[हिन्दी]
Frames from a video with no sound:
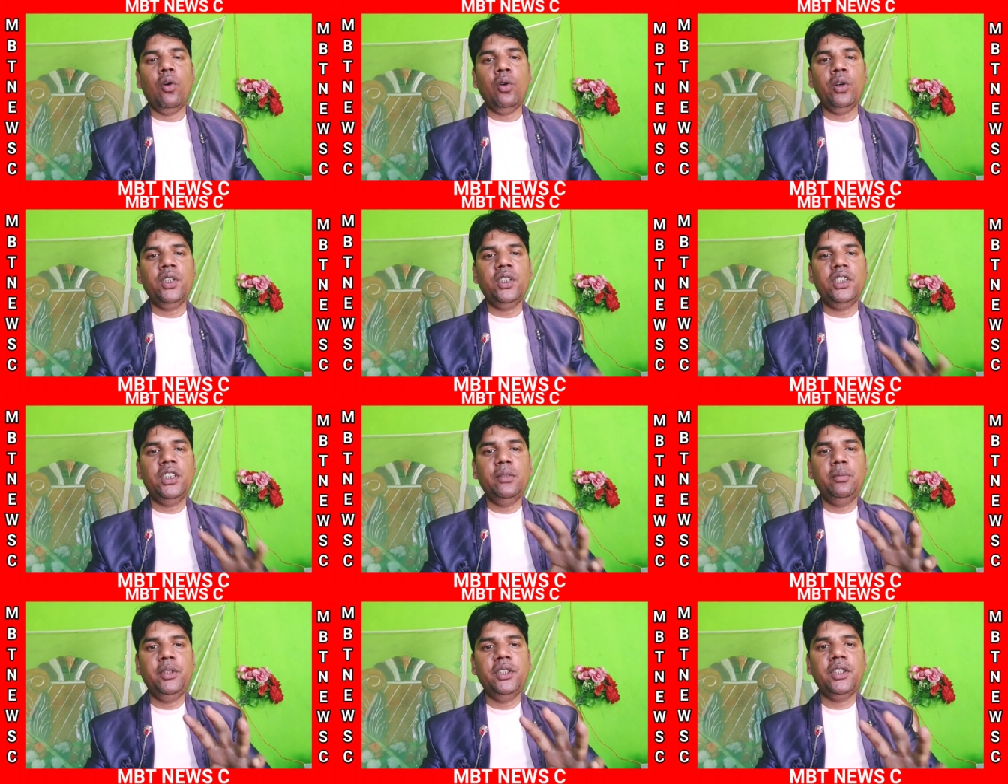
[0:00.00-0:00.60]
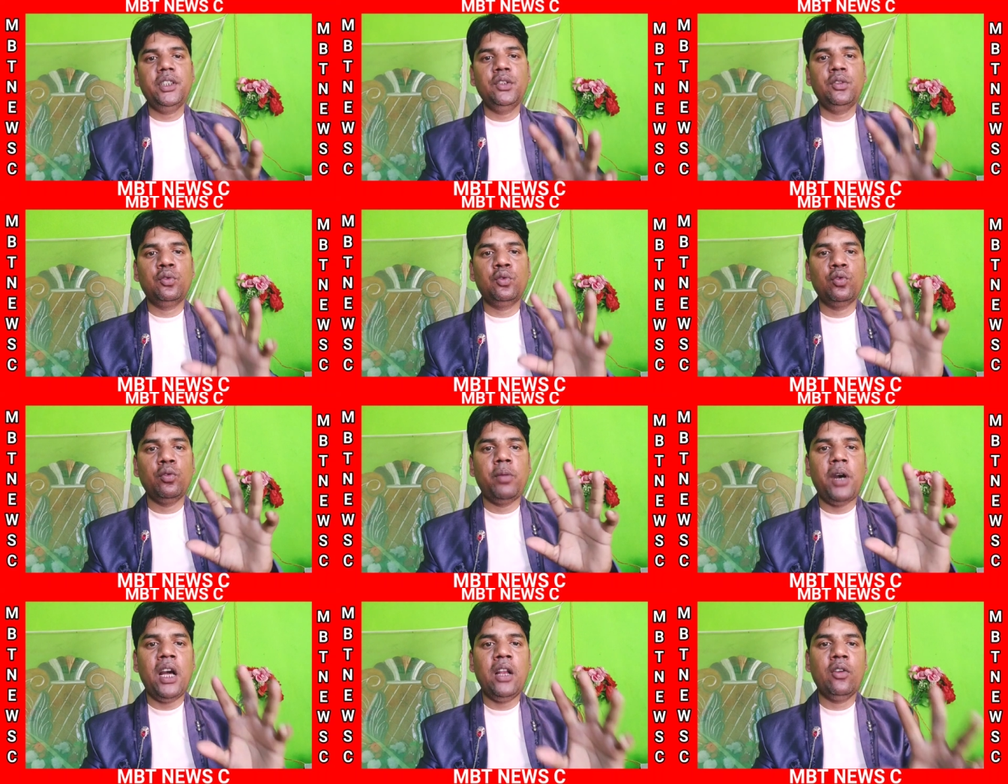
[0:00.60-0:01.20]
और टीवी की
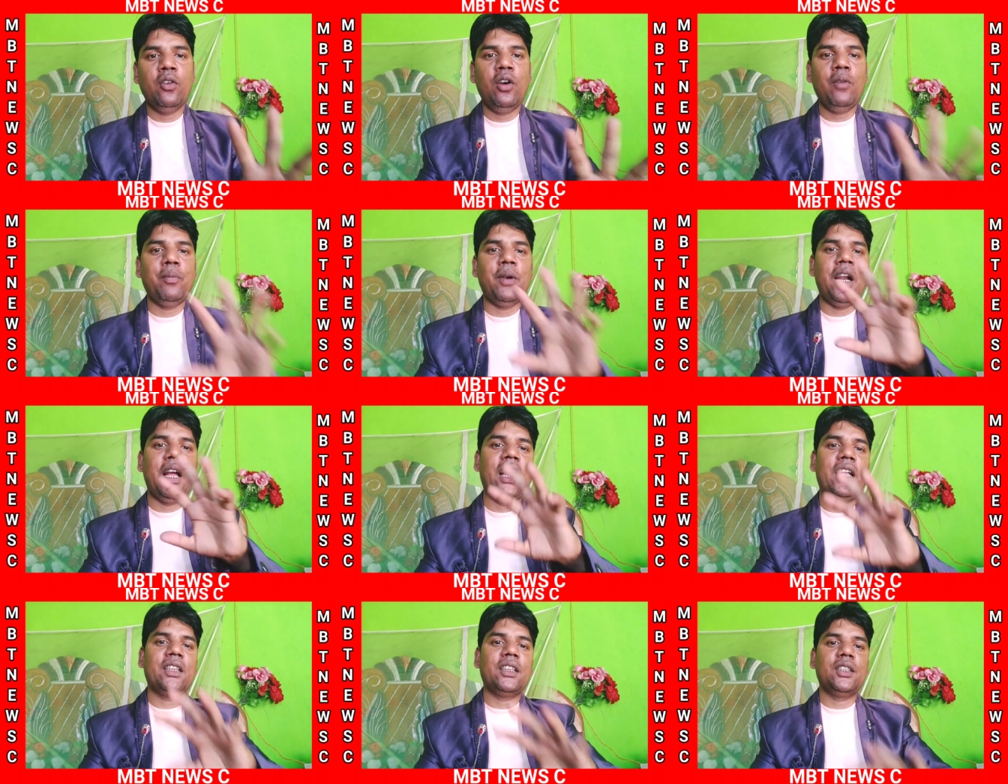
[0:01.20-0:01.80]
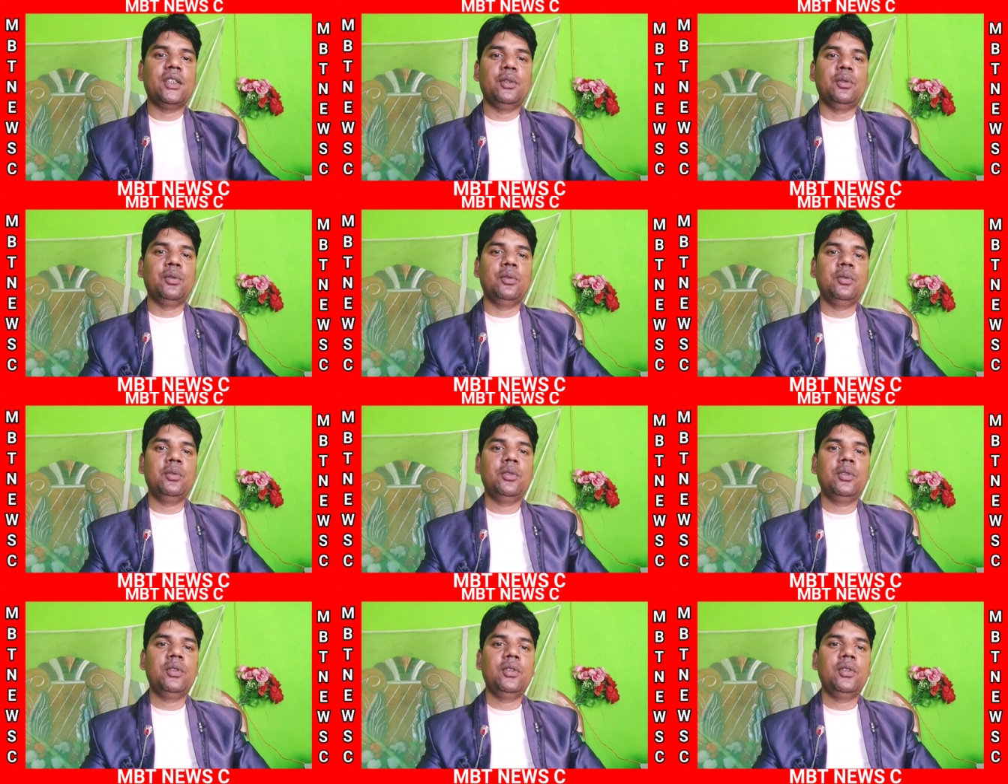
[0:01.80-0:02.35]
शोभा न बढ़ाते हो